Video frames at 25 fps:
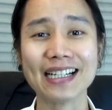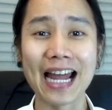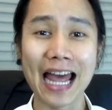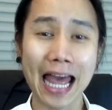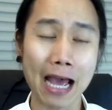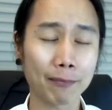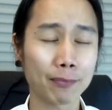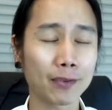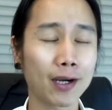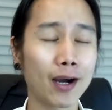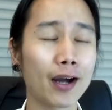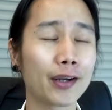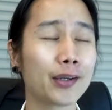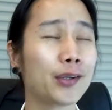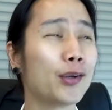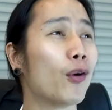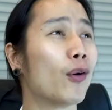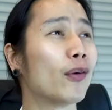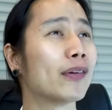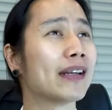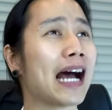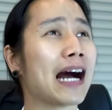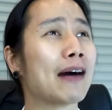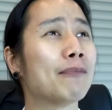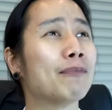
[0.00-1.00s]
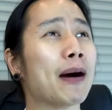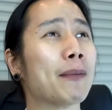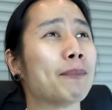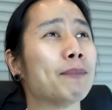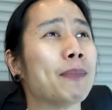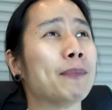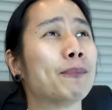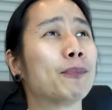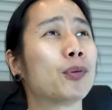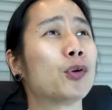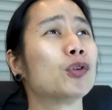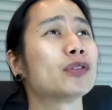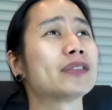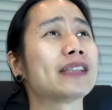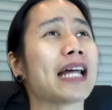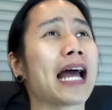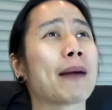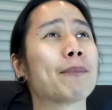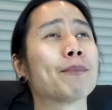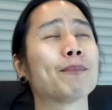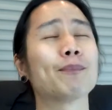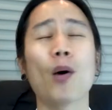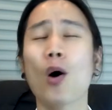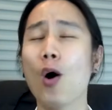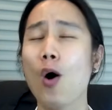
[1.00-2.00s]
แอปก็โด่งดังแบบเป็นพลุแตก
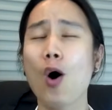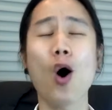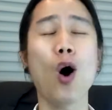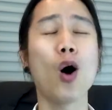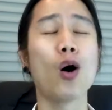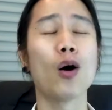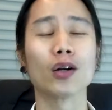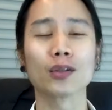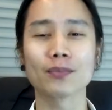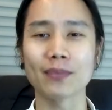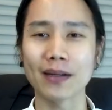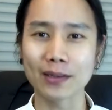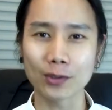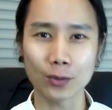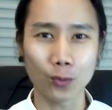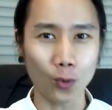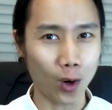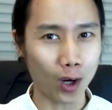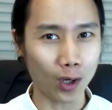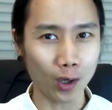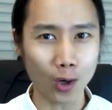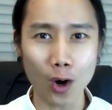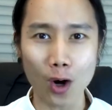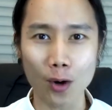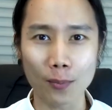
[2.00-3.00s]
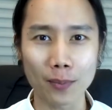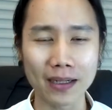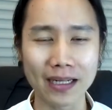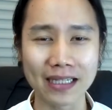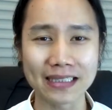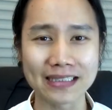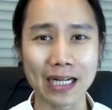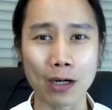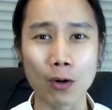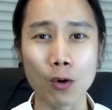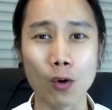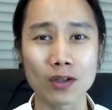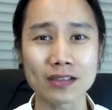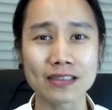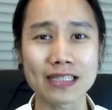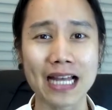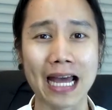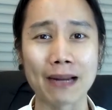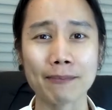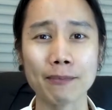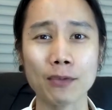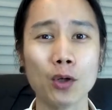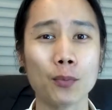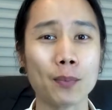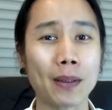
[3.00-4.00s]
โป้งเป็นทั่วโลกไปเลยจาก6 0แสน
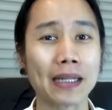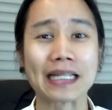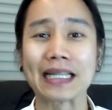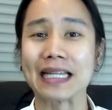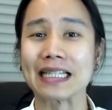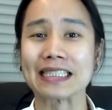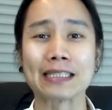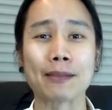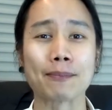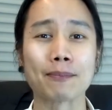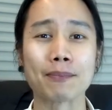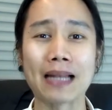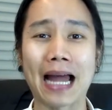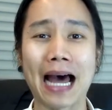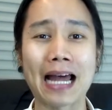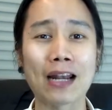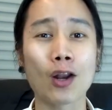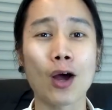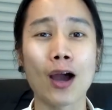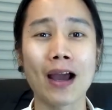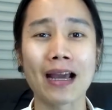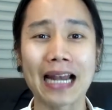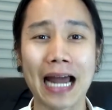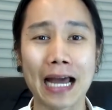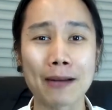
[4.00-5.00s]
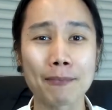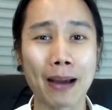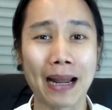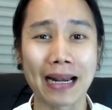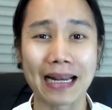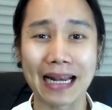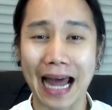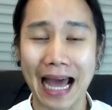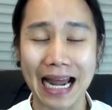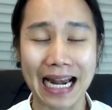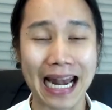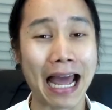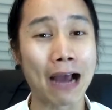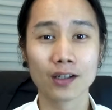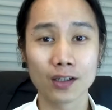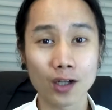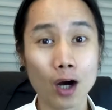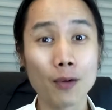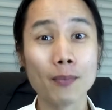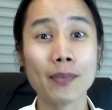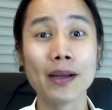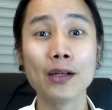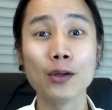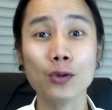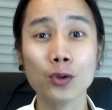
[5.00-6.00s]
ไม่รู้เป็นกี่สิบล้านร้อยล้านพันล้านแล้วก็
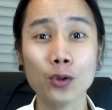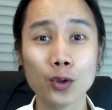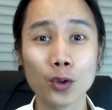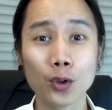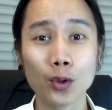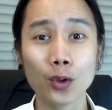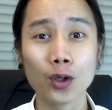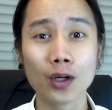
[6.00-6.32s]
ไม่รู้